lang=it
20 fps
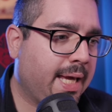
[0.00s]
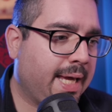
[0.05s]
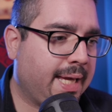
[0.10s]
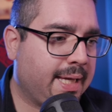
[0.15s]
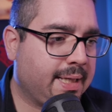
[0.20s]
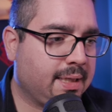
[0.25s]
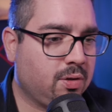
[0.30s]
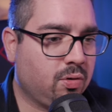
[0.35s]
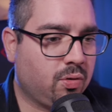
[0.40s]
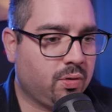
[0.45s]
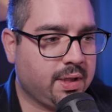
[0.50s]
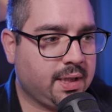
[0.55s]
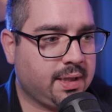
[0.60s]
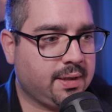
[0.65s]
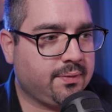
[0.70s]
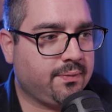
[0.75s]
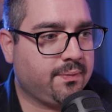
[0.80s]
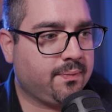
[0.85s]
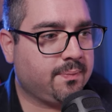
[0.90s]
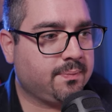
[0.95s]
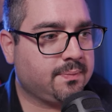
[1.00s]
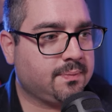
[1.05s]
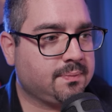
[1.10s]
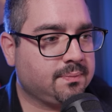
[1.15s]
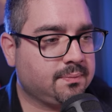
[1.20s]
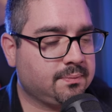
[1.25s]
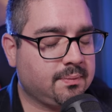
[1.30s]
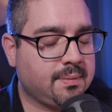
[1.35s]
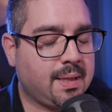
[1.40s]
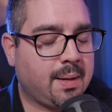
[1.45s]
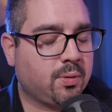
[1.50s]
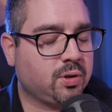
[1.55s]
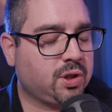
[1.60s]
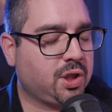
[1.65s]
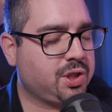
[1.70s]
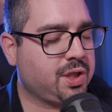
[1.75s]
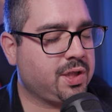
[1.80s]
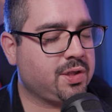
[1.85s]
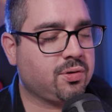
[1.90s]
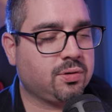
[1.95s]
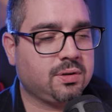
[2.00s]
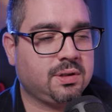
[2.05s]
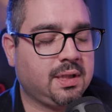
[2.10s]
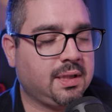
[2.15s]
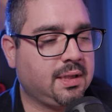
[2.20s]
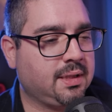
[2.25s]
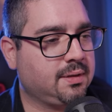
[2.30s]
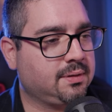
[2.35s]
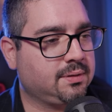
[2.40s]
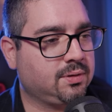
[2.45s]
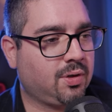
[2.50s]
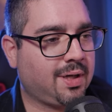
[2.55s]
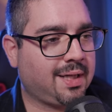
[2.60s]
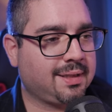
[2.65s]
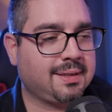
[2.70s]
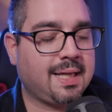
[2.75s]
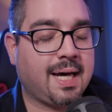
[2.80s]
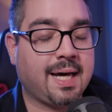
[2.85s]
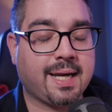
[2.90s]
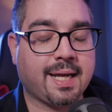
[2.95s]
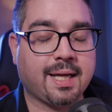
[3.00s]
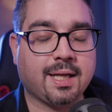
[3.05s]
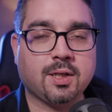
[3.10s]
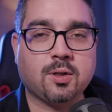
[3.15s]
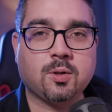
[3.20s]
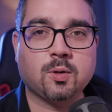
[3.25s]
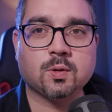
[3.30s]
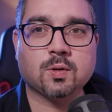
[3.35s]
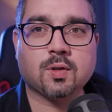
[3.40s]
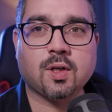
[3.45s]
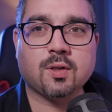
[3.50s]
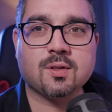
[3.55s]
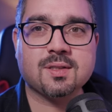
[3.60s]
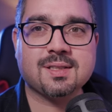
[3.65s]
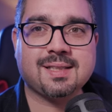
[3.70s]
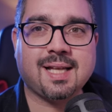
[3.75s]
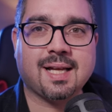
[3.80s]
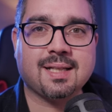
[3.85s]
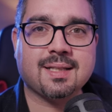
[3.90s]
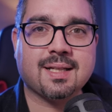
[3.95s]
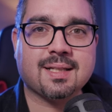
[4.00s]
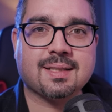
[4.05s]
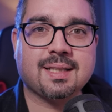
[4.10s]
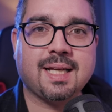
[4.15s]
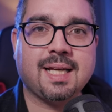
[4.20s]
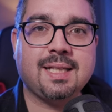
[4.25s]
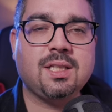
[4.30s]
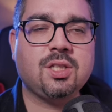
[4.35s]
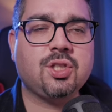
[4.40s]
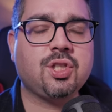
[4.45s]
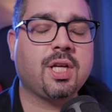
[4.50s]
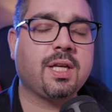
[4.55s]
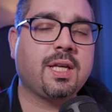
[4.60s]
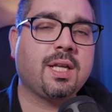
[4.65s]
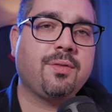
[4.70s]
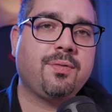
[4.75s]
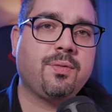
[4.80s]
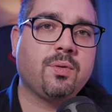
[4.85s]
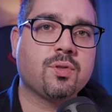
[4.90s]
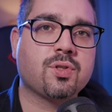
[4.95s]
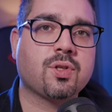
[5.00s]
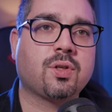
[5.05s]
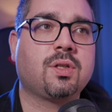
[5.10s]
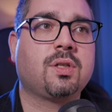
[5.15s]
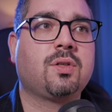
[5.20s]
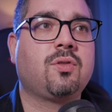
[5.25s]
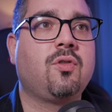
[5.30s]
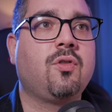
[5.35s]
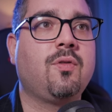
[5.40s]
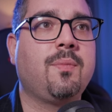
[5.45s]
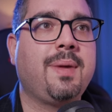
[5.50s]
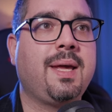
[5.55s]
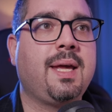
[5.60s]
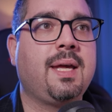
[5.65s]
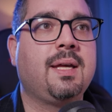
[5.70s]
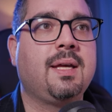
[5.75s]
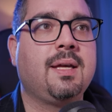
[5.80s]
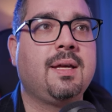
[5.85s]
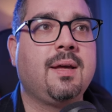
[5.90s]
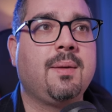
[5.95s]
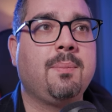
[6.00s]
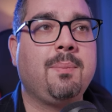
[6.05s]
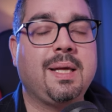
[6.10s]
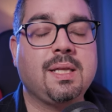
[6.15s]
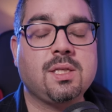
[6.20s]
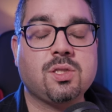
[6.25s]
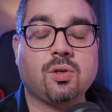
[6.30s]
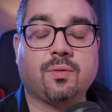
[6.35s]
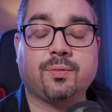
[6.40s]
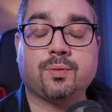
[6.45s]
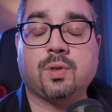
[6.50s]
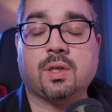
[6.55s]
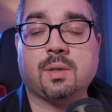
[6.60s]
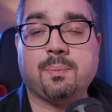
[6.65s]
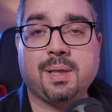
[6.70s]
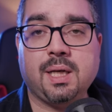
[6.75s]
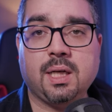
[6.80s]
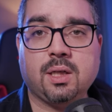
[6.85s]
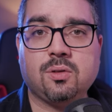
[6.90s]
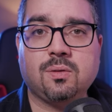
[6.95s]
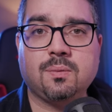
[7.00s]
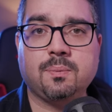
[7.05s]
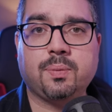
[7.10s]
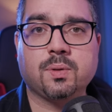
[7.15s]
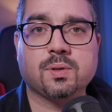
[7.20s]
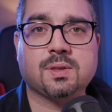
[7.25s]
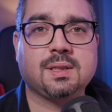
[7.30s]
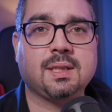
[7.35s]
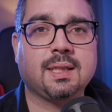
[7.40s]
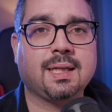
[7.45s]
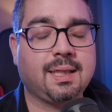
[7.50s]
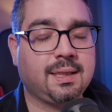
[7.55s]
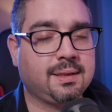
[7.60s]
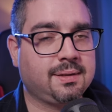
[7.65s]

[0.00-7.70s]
e noi mm, abbiamo deciso di non andare incontro allo standard e di scegliere Fusion come main software per il compositing